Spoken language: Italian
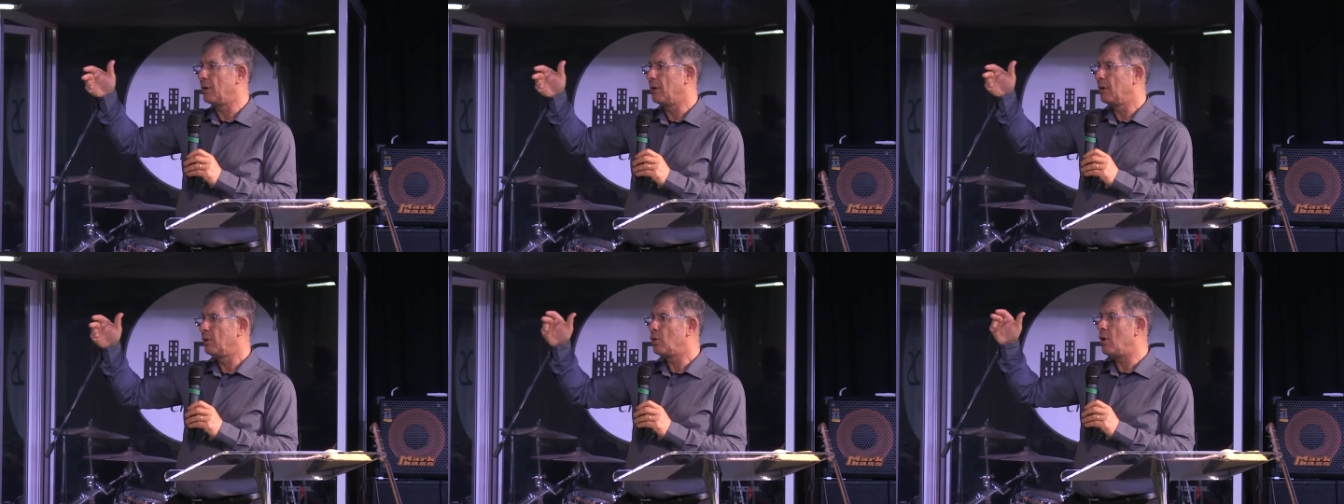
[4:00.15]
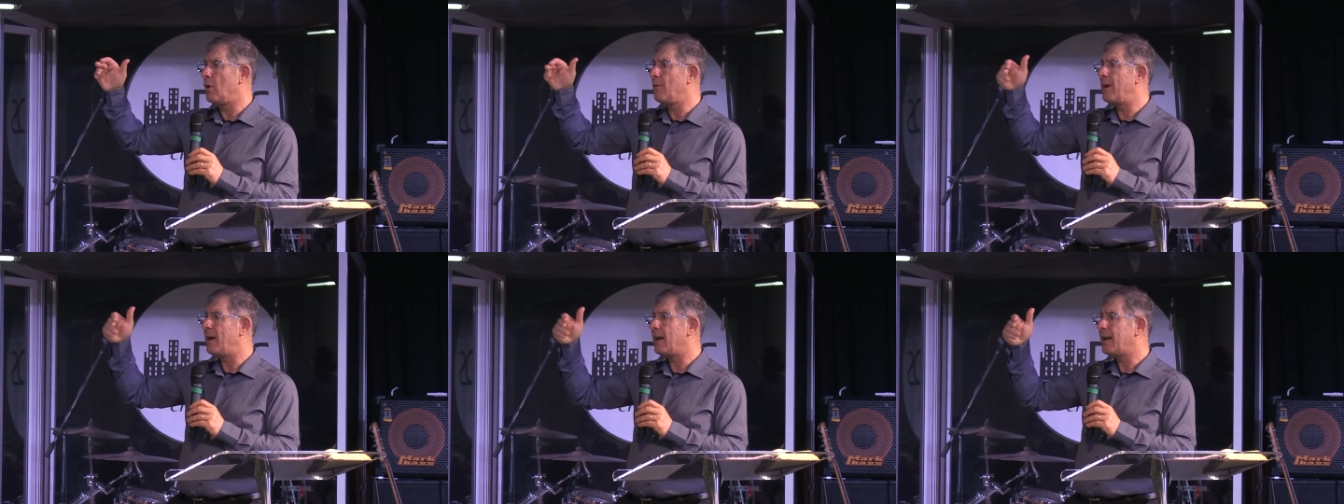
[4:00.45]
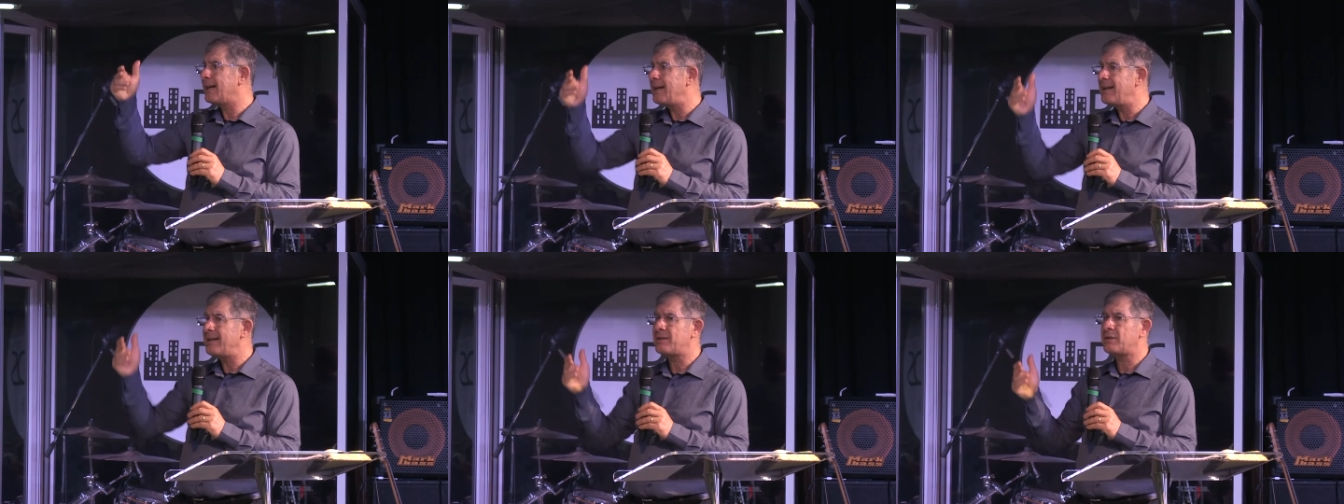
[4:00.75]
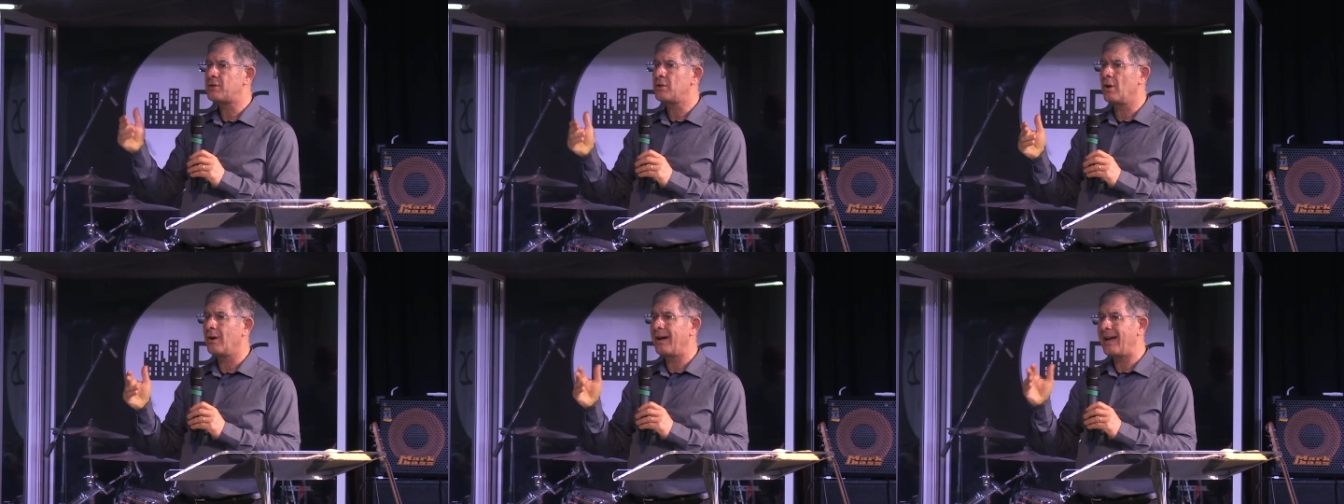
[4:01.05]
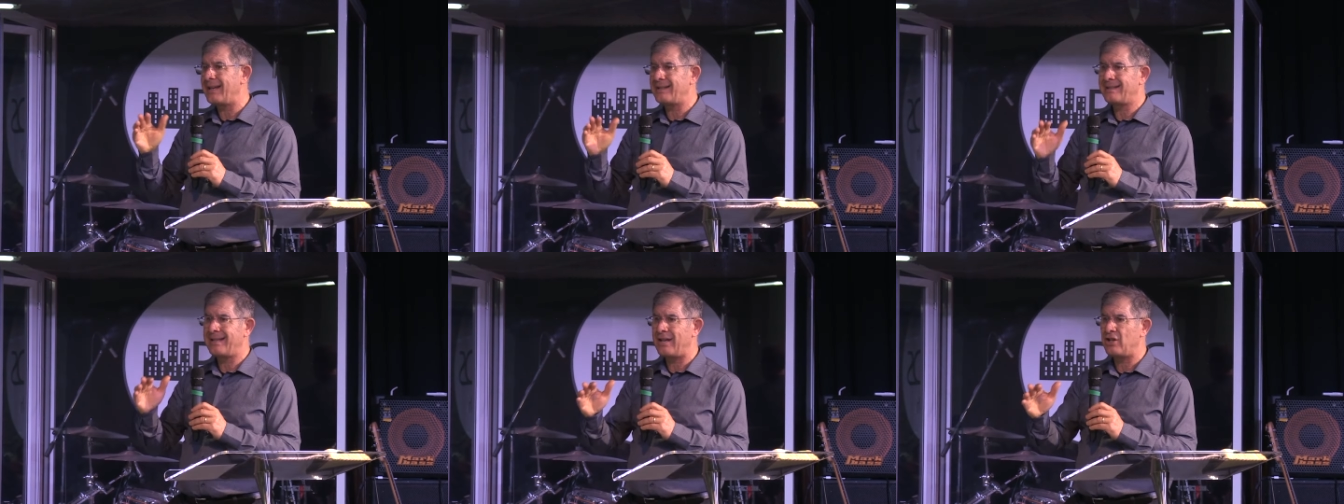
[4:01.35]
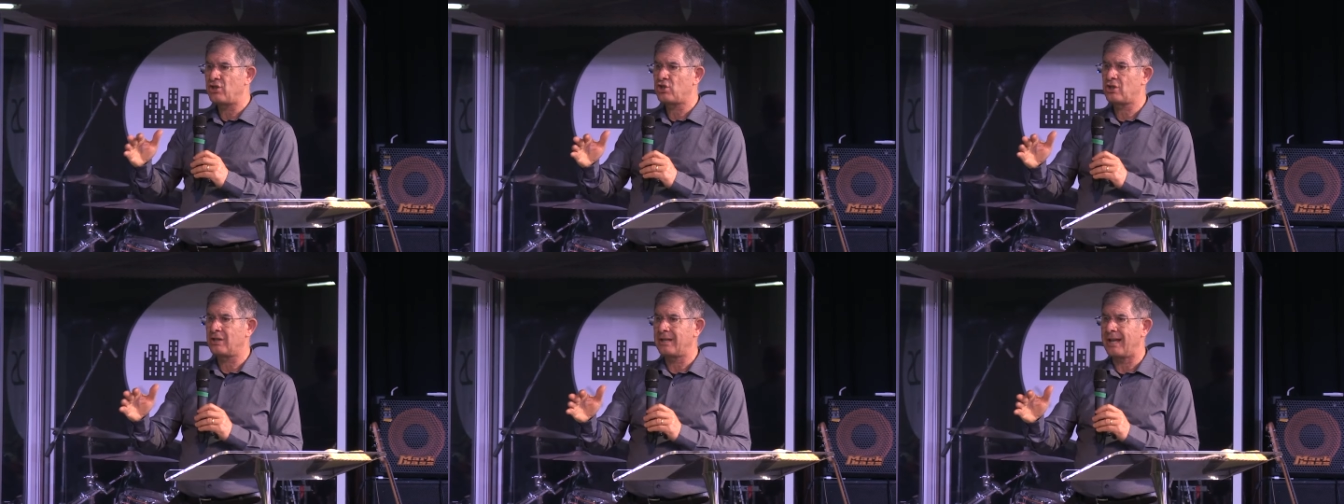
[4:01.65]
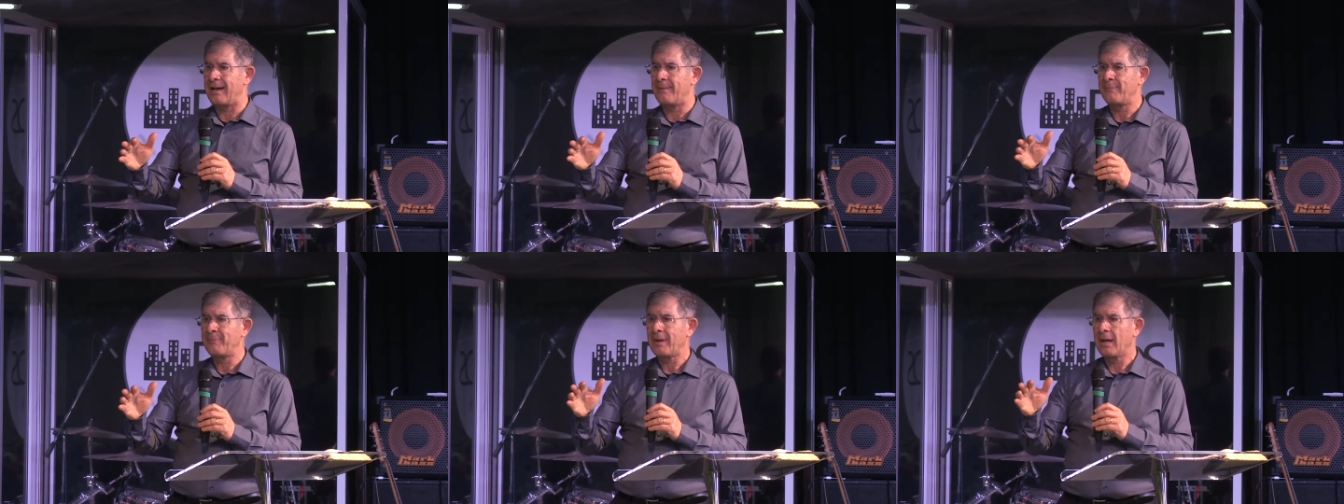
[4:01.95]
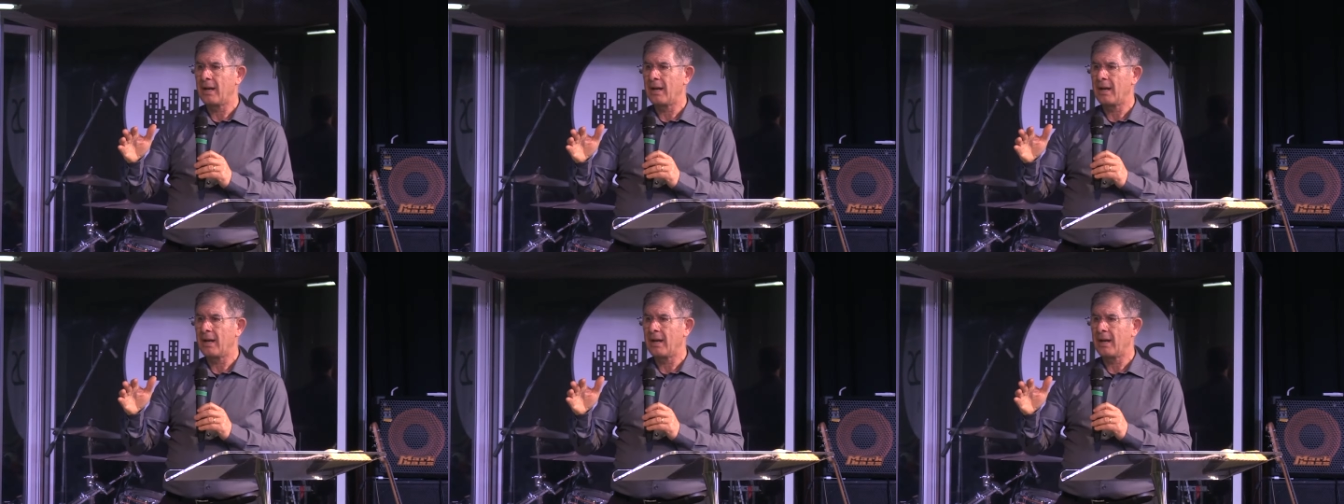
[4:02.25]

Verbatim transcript: dove Cristo esercita